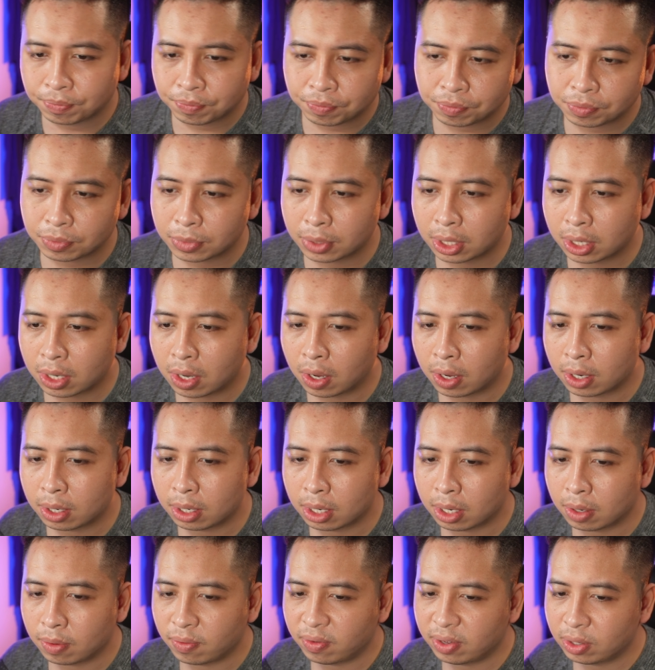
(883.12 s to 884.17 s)
nhưng còn
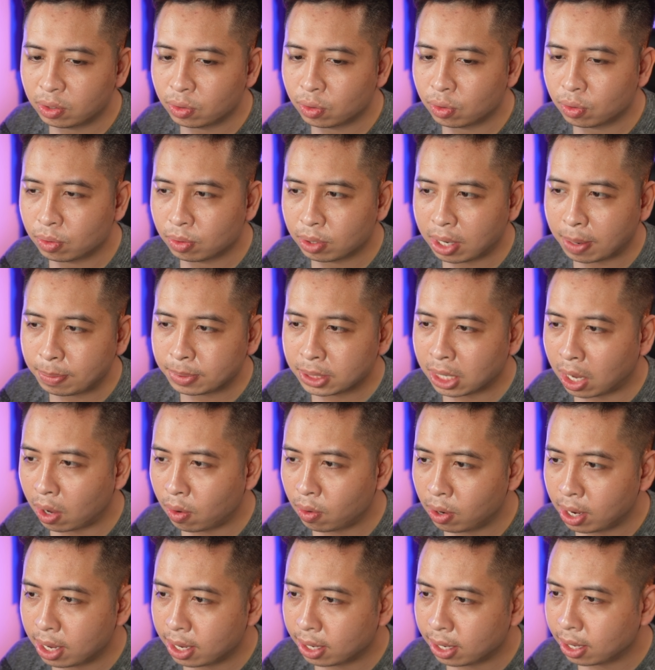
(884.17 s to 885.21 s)
nếu ví dụ năm
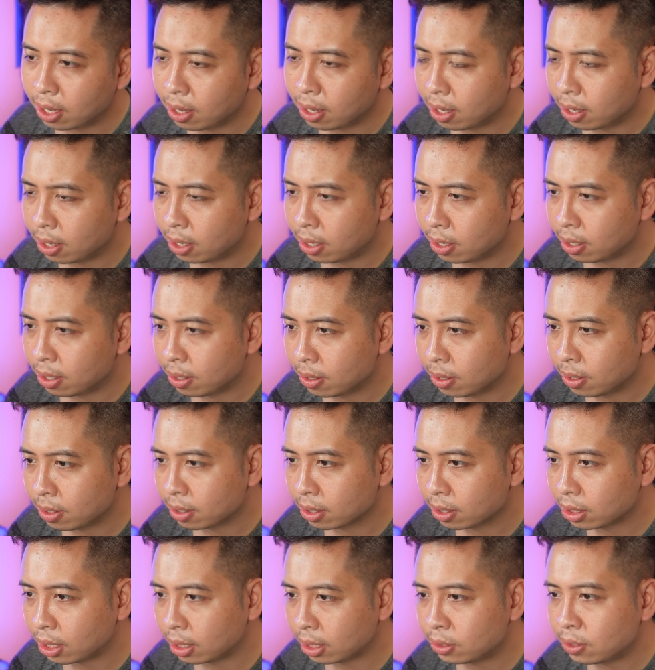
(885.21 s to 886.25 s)
sau đây uh, à,
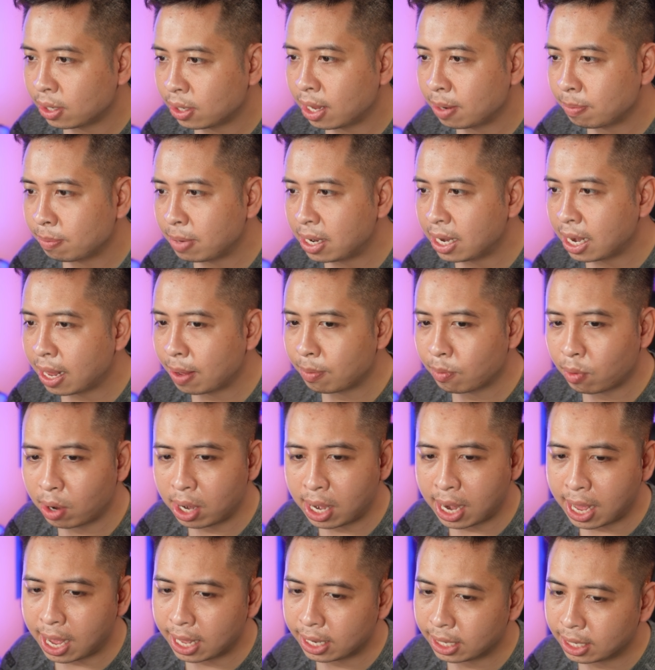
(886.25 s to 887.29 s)
cái trend 75 quay
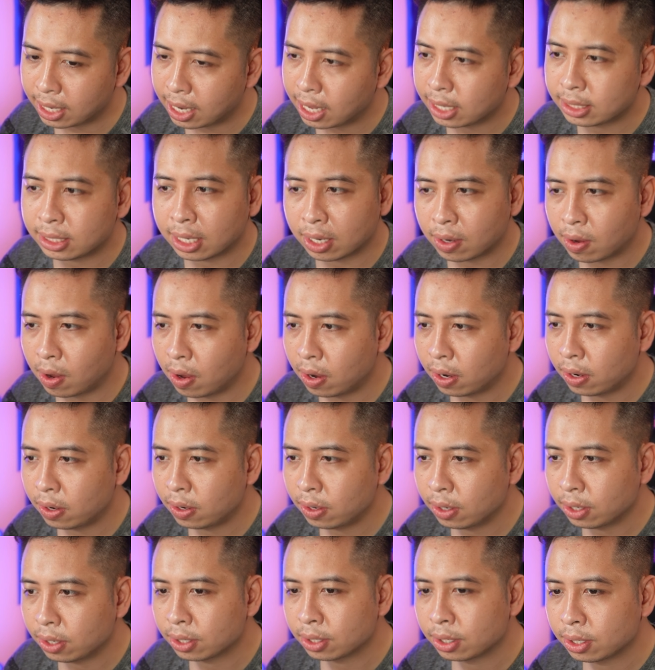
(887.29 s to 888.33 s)
lại thì lại sẽ có đó
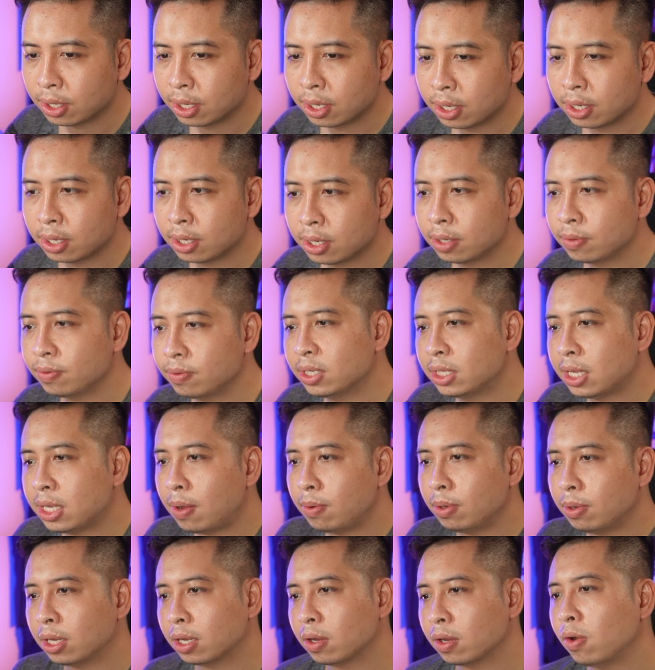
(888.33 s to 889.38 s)
vừa sau
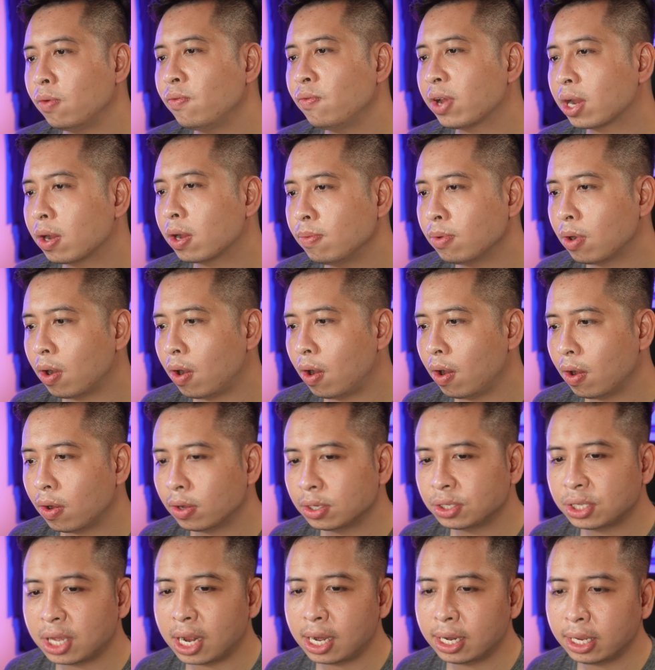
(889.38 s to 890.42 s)
thì không phải không có có
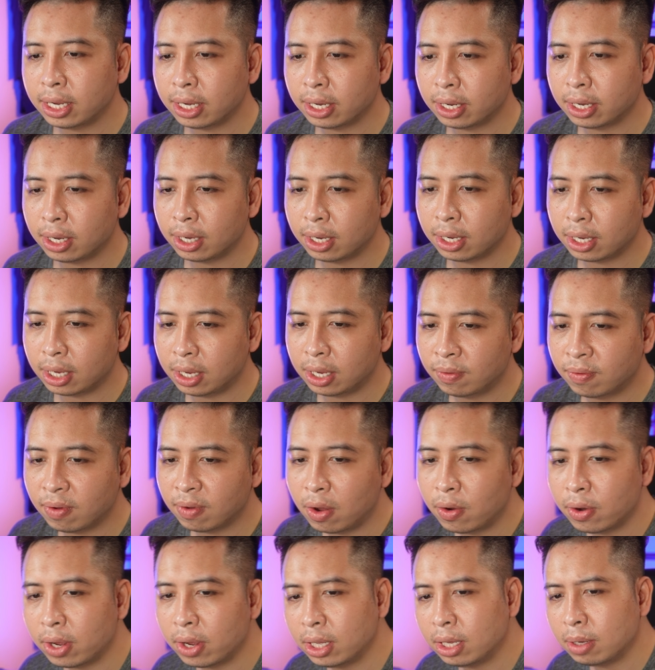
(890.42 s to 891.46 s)
jelly
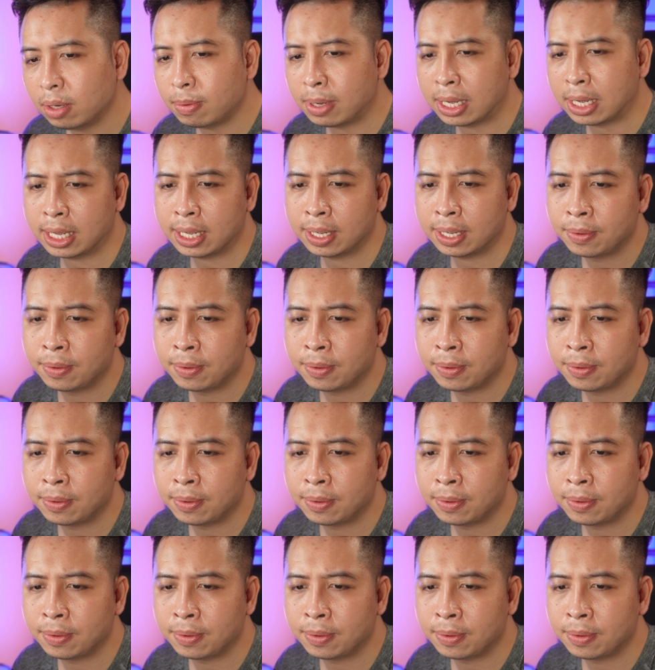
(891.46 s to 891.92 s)
invo đấy nhưng mà